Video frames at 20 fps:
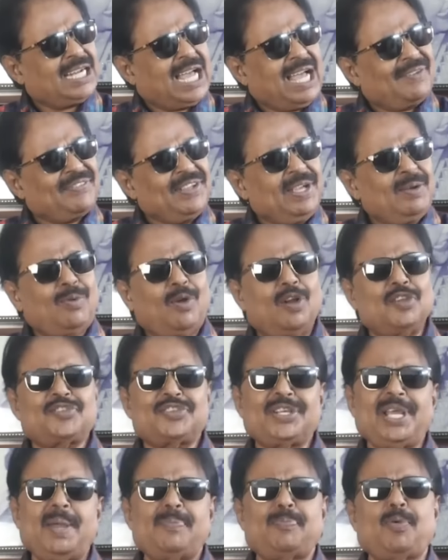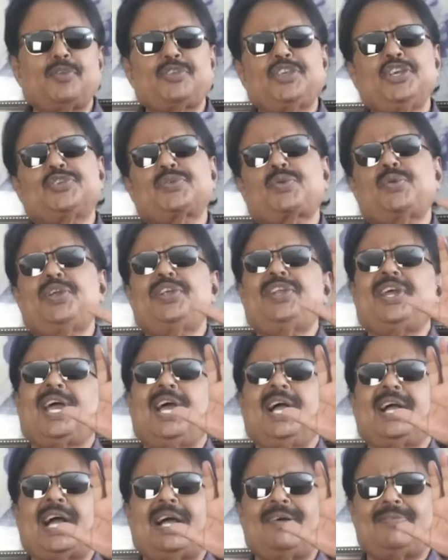রাফি বলছে পঁচিশ কোটি
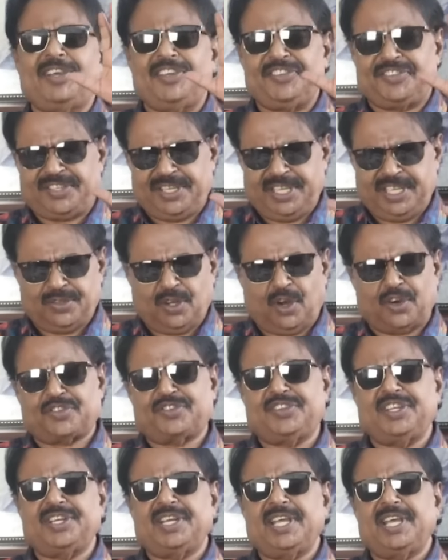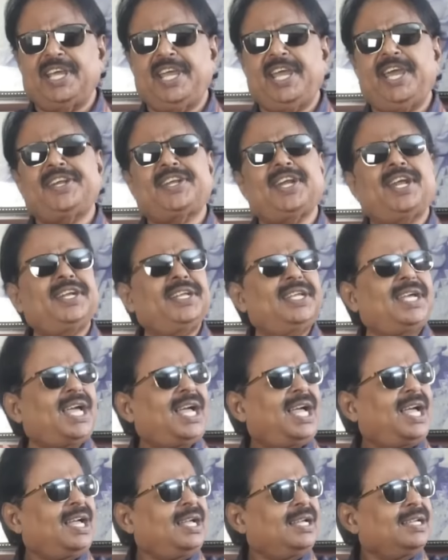টাকা কামাইছি দশ দিনে এটা
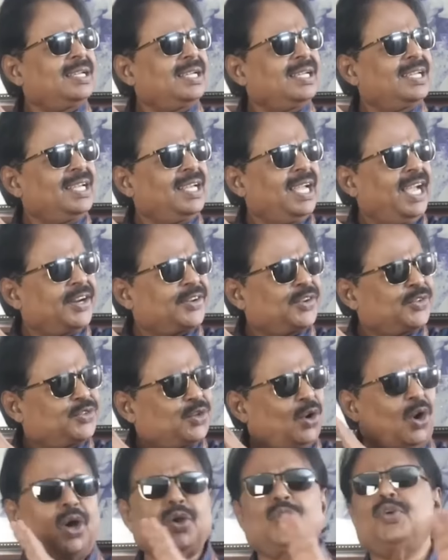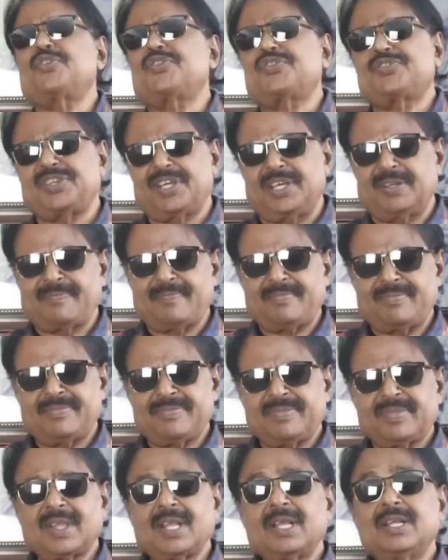নিয়ে একটু ঝড় উঠছে
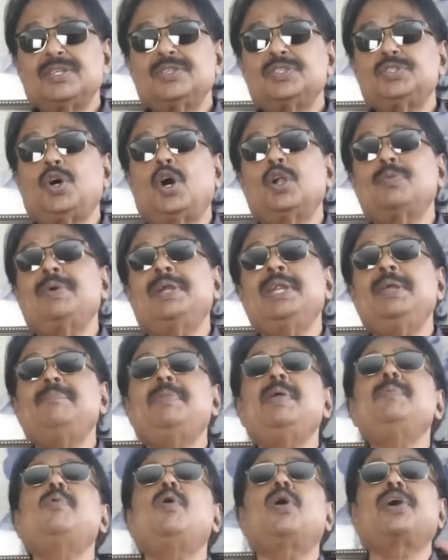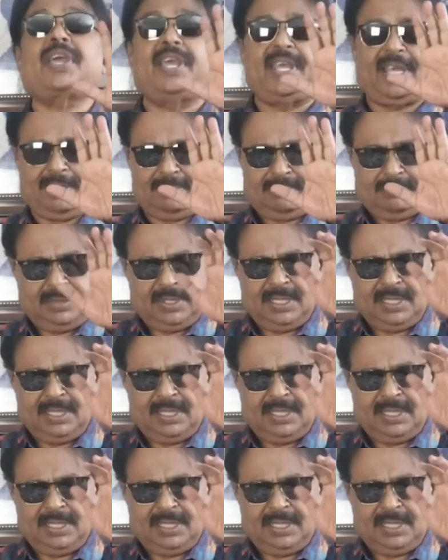জার্মানি বিপক্ষে